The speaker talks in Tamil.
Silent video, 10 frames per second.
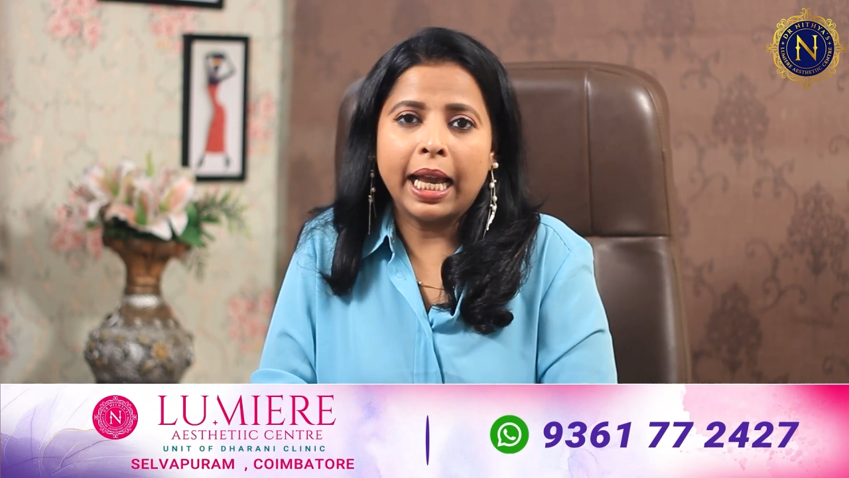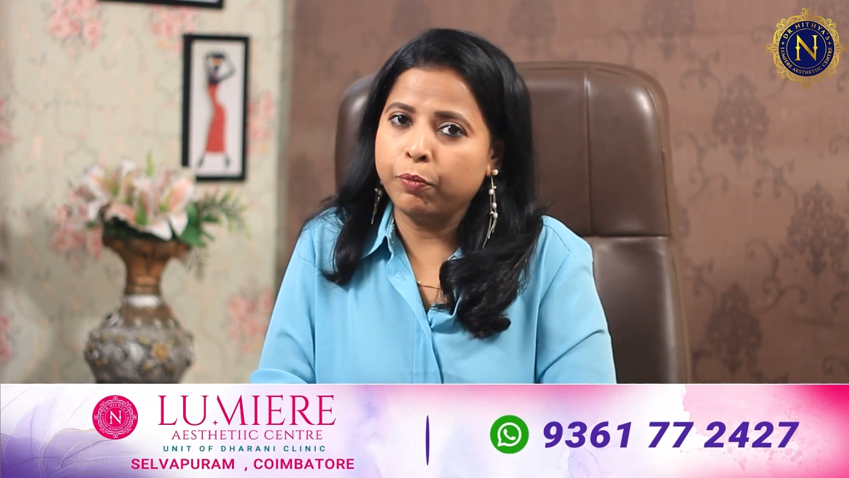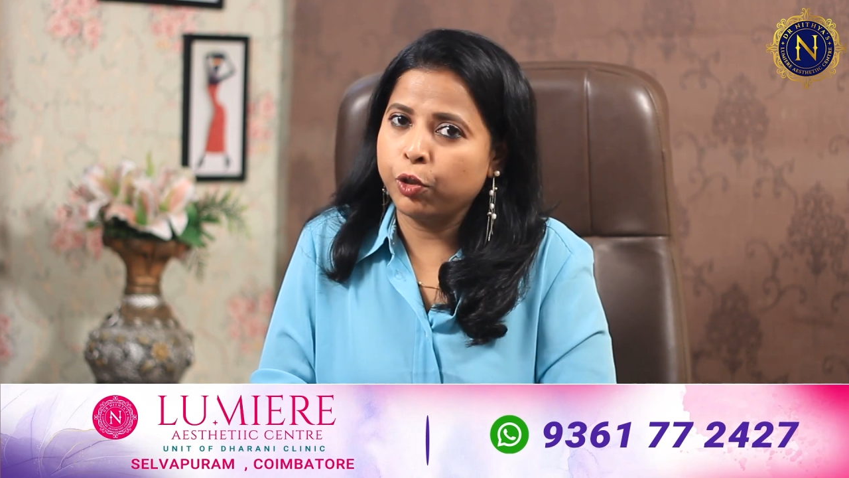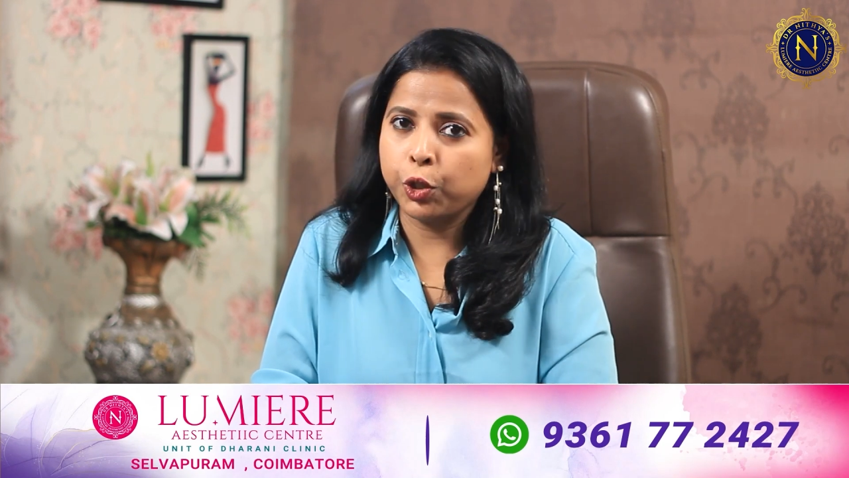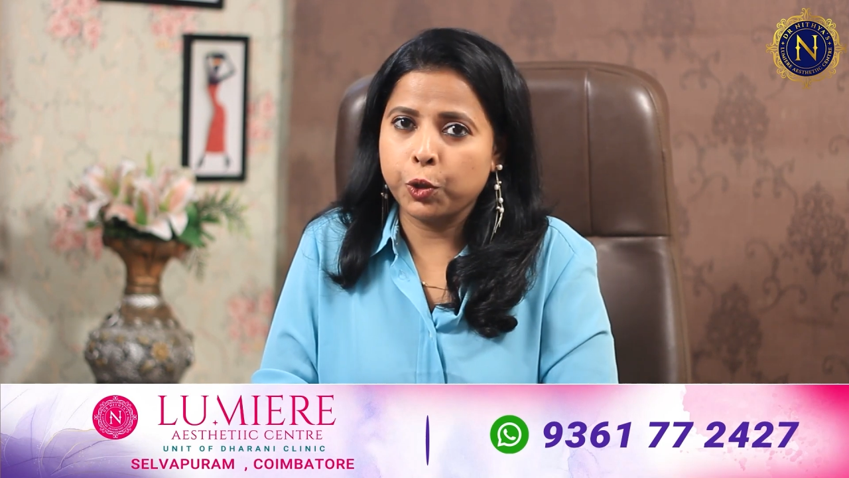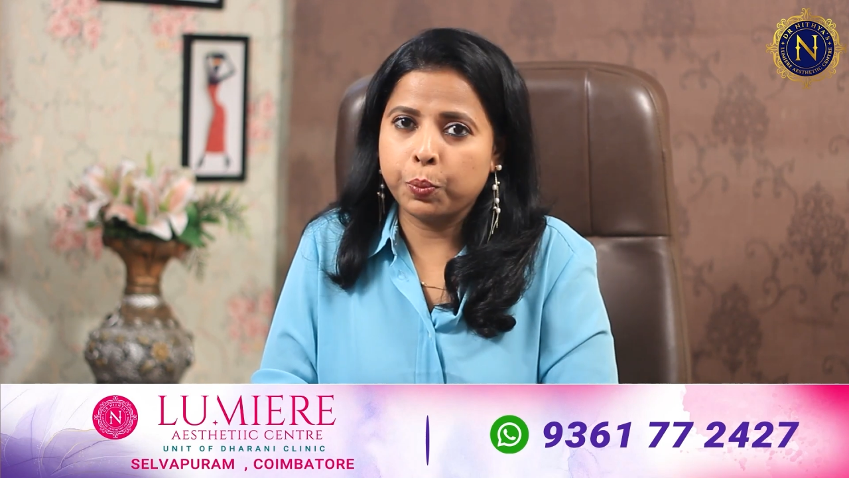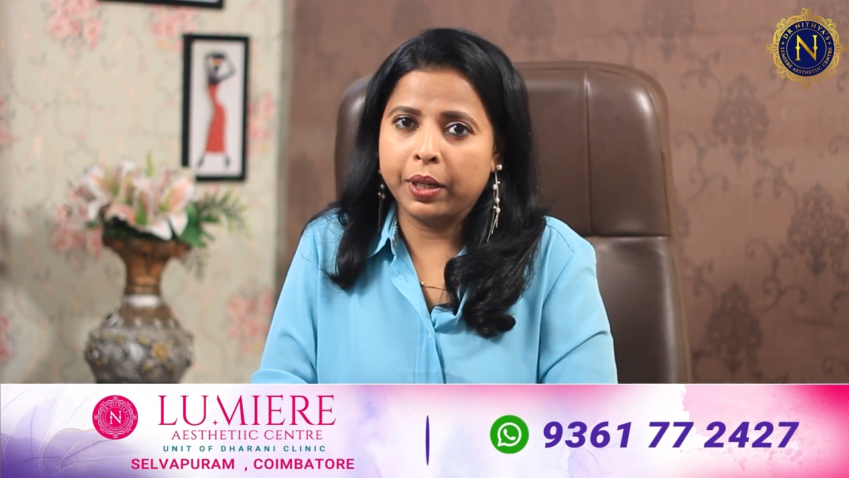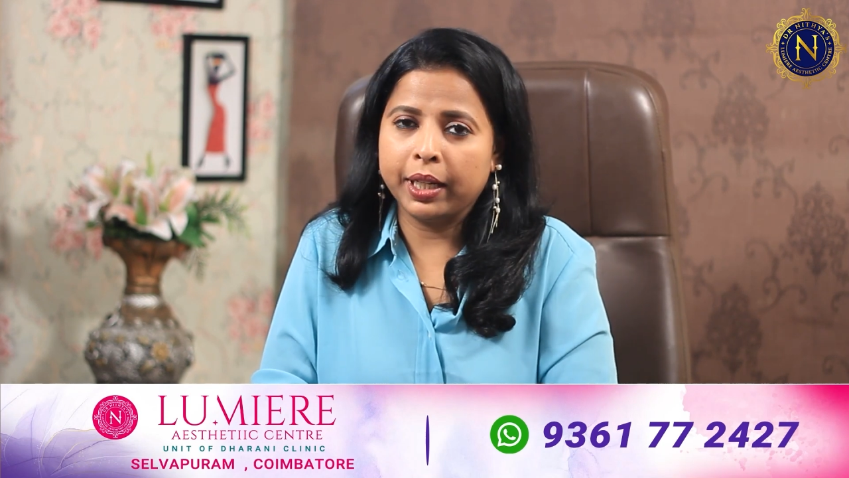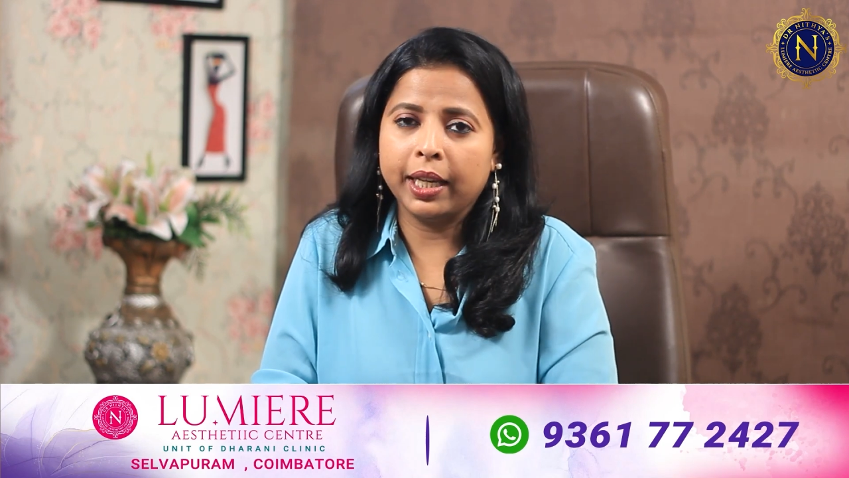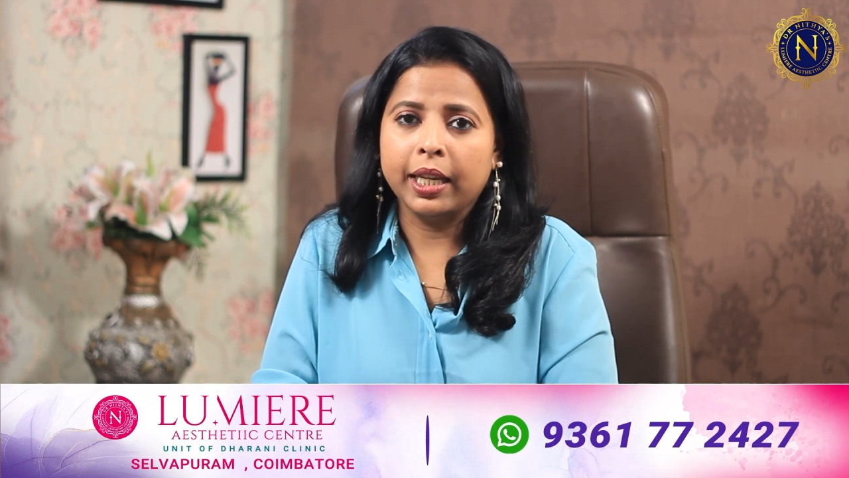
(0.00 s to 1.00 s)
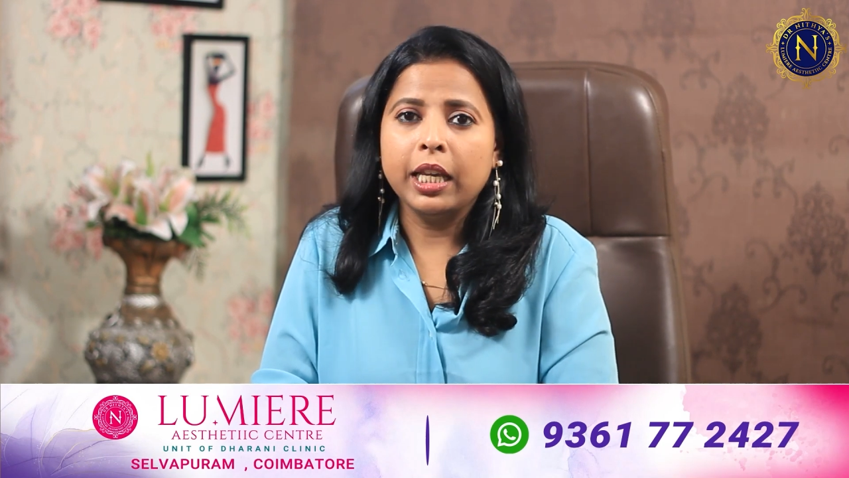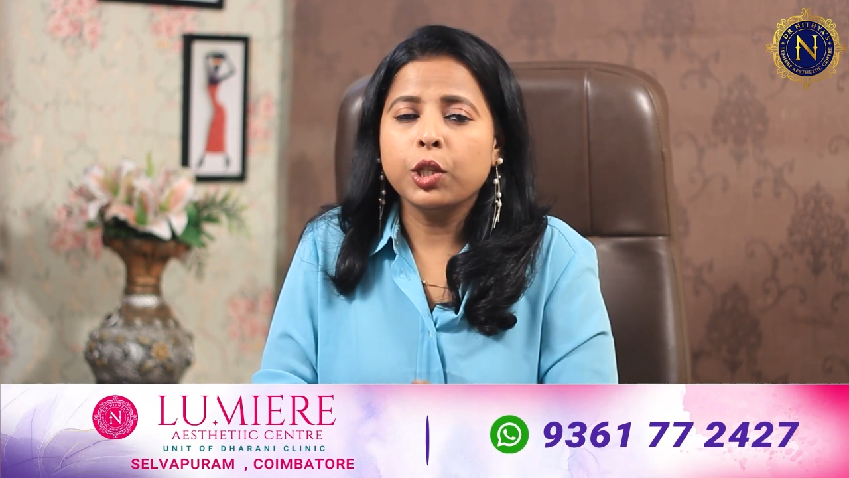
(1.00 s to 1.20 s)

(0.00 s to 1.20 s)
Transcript: டேம்போன்ஸ் யூஸ் பண்ணேன்